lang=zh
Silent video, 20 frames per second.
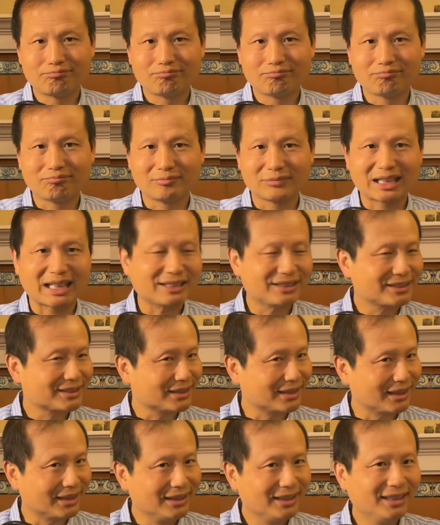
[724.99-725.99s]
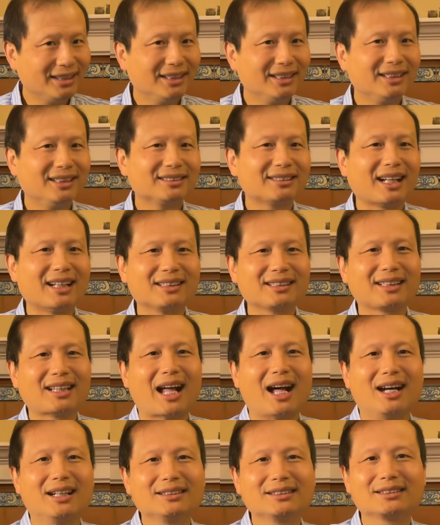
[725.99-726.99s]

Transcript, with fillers: 嗯，但是呢，他打